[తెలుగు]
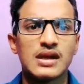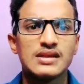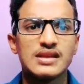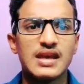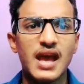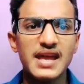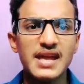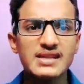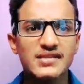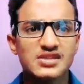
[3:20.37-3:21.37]
ఇది ఏ ఏ
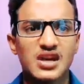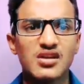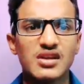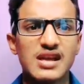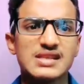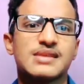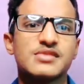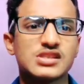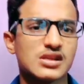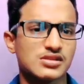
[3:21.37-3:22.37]
సంవత్సరాల్లో ఏ ఏ
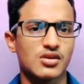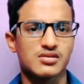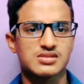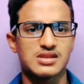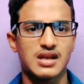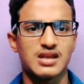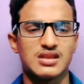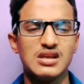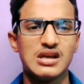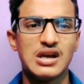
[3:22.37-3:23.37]
సెమిస్టర్స్లో
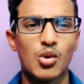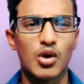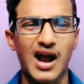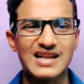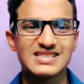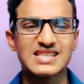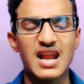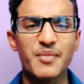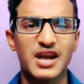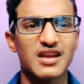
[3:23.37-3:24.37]
వస్తుందనేది ఒక
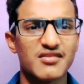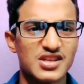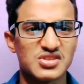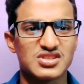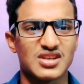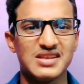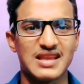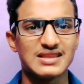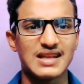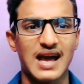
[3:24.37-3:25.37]
అంచనా ప్రకారం వేసి ఉంచాను
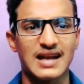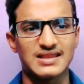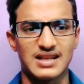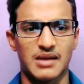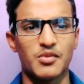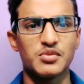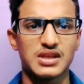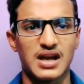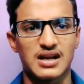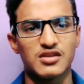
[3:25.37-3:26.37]
ఇదైతే నాకైతే నమ్మబుద్ధి
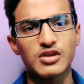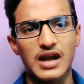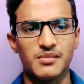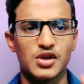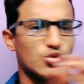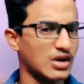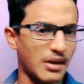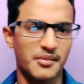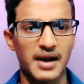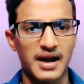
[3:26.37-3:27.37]
కావట్లేదు కానీ మీరు కూడా
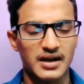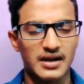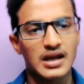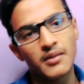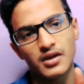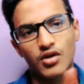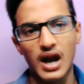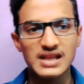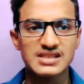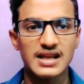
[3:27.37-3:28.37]
నమ్మమాకండి మీ
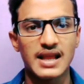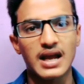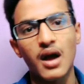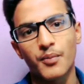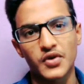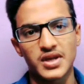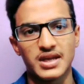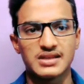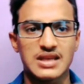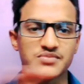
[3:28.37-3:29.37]
కాలేజ్కి వెళ్ళాక అప్పుడు ఈ
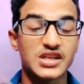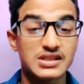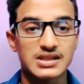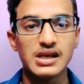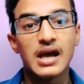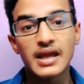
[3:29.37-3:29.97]
సబ్జెక్ట్స్ని